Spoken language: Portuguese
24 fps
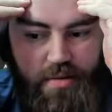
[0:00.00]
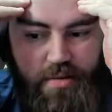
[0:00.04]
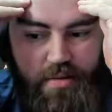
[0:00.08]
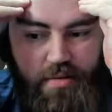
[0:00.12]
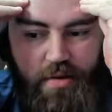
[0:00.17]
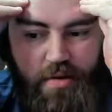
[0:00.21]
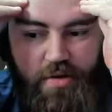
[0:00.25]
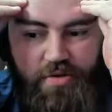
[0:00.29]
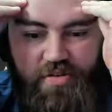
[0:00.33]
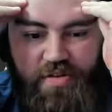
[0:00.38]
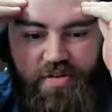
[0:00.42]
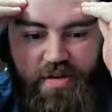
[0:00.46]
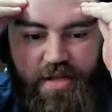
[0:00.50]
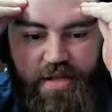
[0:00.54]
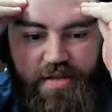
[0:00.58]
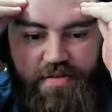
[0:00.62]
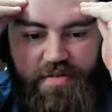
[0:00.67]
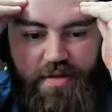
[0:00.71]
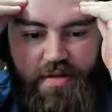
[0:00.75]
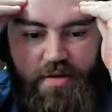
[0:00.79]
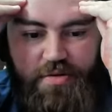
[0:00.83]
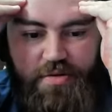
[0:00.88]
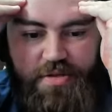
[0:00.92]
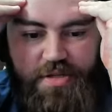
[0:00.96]
Olha o
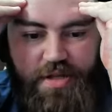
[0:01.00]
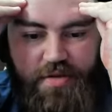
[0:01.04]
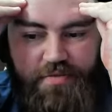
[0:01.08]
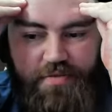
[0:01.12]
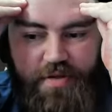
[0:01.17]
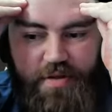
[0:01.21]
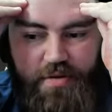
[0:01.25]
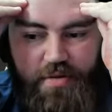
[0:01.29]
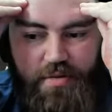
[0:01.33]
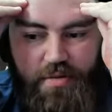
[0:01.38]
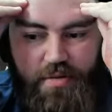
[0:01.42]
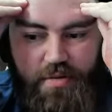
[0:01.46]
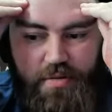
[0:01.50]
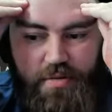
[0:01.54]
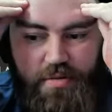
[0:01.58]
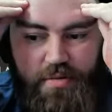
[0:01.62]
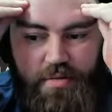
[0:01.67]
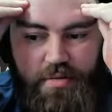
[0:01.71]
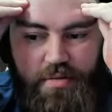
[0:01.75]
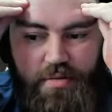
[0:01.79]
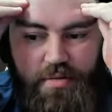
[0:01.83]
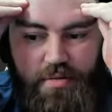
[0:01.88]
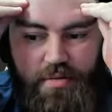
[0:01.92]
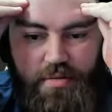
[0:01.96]
silêncio, da onde tá vindo?
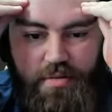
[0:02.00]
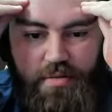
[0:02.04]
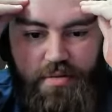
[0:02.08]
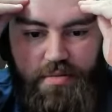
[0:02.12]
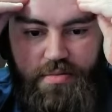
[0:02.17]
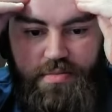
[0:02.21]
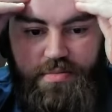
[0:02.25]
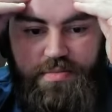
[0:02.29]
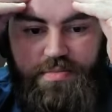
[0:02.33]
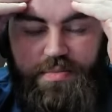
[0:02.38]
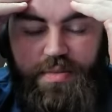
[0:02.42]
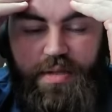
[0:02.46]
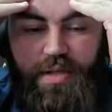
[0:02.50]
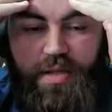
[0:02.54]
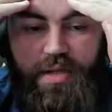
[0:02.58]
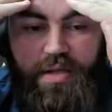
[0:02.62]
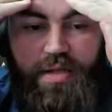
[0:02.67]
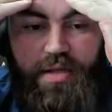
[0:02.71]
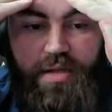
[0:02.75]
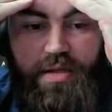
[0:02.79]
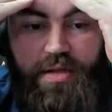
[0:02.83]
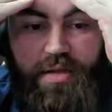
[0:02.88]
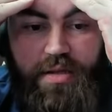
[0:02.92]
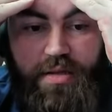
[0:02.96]

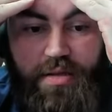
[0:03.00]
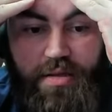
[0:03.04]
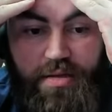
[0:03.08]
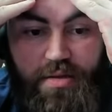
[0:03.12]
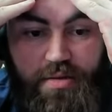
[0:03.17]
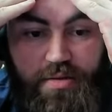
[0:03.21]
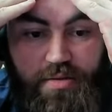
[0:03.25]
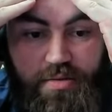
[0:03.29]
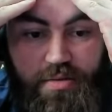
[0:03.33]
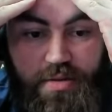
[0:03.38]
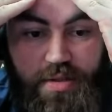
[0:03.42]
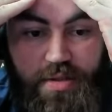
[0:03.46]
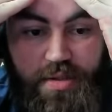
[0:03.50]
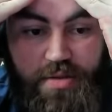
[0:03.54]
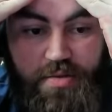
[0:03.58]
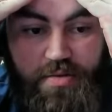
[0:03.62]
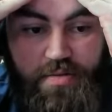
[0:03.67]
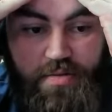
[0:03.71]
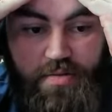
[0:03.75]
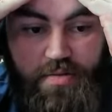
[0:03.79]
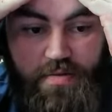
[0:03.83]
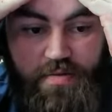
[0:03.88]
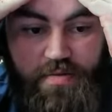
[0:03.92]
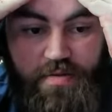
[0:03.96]
Meu
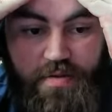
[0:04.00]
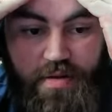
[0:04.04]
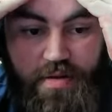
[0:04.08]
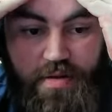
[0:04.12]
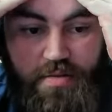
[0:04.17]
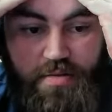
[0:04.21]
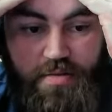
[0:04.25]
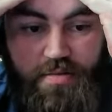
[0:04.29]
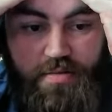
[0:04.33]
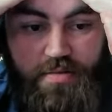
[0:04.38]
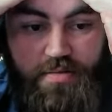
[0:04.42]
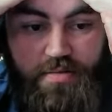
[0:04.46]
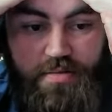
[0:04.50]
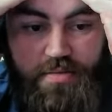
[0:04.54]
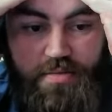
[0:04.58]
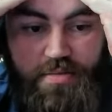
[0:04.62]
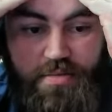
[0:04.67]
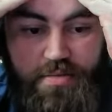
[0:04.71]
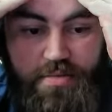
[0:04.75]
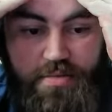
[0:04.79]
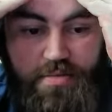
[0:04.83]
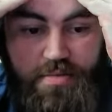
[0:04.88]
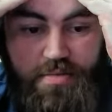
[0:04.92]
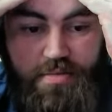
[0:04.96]
Deus do céu.
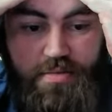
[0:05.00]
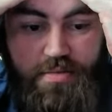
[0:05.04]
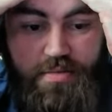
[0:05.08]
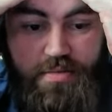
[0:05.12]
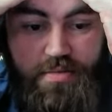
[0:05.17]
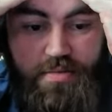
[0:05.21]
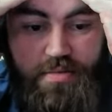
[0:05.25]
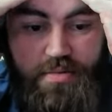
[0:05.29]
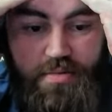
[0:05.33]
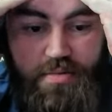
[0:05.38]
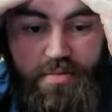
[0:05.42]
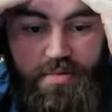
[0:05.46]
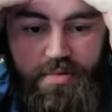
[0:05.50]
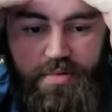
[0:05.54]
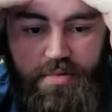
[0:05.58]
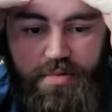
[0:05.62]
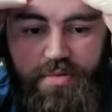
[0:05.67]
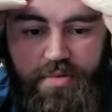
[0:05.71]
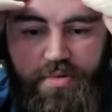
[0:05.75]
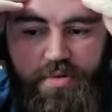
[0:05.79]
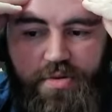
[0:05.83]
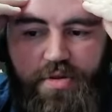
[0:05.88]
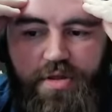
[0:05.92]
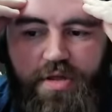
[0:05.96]

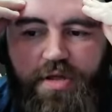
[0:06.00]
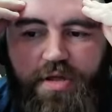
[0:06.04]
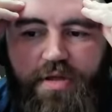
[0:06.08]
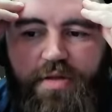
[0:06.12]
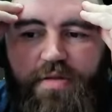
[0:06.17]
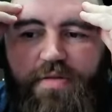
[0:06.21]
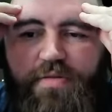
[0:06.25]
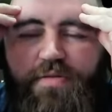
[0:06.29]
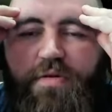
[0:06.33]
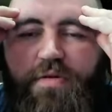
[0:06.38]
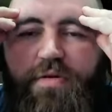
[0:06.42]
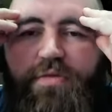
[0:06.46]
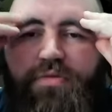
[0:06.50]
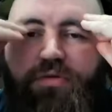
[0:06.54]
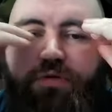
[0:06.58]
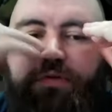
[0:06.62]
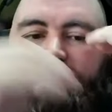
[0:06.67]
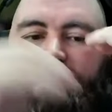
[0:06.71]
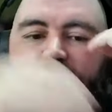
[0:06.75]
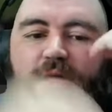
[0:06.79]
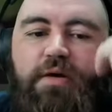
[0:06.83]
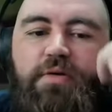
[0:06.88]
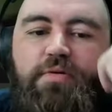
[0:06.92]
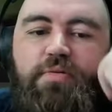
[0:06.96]
Jesus, eu tô
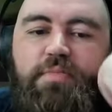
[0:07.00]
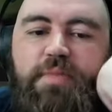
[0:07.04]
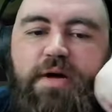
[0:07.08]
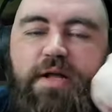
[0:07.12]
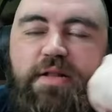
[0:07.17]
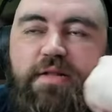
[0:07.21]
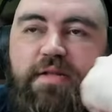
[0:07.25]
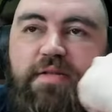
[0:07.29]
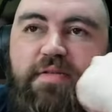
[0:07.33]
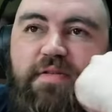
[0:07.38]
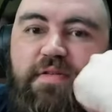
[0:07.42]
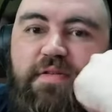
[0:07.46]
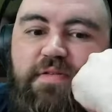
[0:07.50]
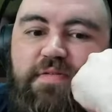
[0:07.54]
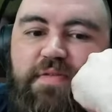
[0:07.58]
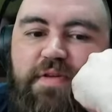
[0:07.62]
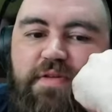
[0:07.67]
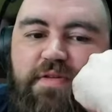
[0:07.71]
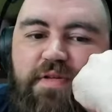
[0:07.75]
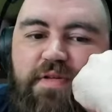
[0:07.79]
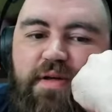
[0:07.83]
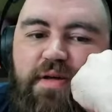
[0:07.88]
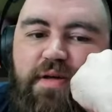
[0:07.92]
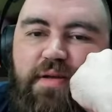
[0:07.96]
bem arrumado com esses
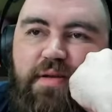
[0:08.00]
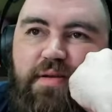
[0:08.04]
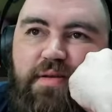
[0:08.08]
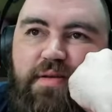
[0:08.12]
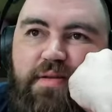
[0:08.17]
vídeos aí, cara.